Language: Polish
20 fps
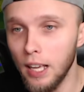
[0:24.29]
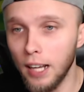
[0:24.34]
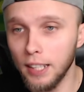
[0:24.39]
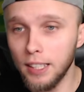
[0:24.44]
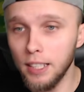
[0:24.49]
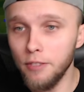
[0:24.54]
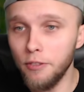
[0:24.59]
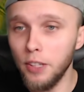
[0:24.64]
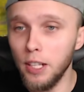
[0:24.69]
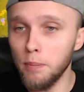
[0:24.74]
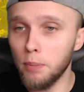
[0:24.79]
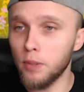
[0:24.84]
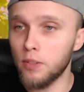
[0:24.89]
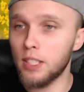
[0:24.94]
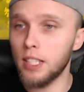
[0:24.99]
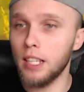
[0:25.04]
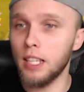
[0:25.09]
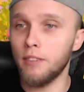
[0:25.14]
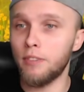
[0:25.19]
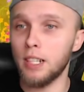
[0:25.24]
A ten film
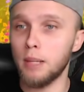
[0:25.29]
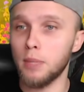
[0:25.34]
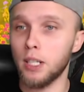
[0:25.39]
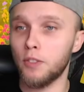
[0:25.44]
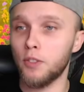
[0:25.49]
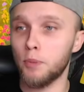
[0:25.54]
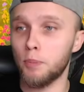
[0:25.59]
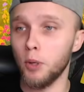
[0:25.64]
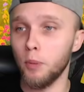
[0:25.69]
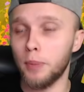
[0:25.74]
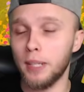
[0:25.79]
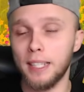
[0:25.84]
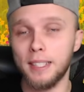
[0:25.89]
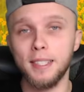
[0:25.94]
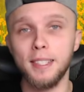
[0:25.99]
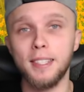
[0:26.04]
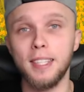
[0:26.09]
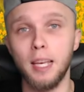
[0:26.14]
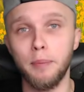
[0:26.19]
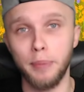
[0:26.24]
powstaje w ramach współpracy
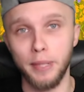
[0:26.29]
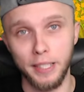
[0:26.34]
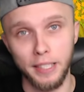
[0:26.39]
z Epic